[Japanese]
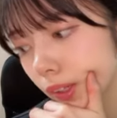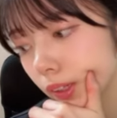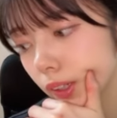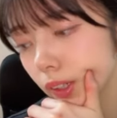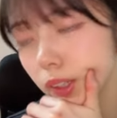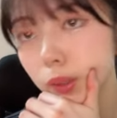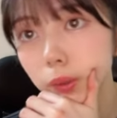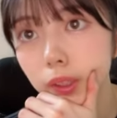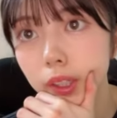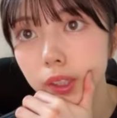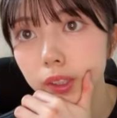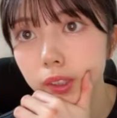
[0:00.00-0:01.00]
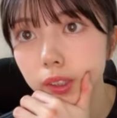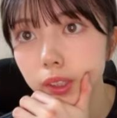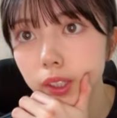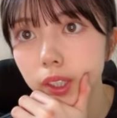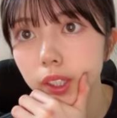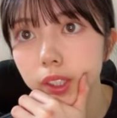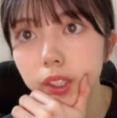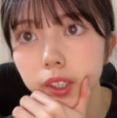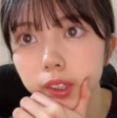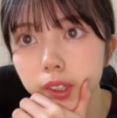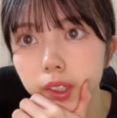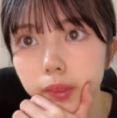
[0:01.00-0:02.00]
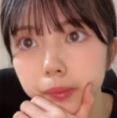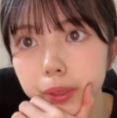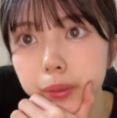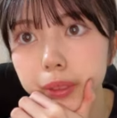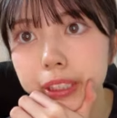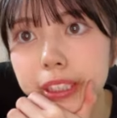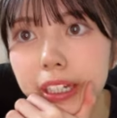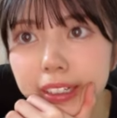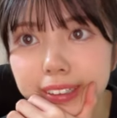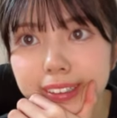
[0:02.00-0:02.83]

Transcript: 意外とね日がなかったびっくりした